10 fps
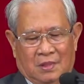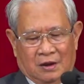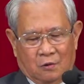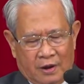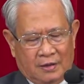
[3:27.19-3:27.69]

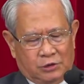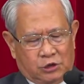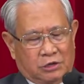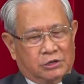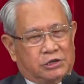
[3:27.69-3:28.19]
là nói đến
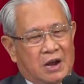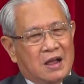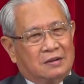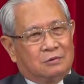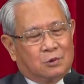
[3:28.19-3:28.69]
sự
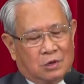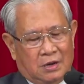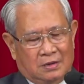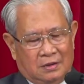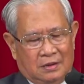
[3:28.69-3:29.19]
sáng
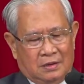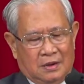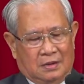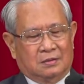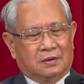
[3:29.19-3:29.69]
của
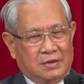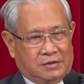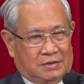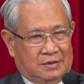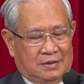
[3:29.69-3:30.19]
Đấng
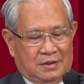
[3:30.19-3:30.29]
Christ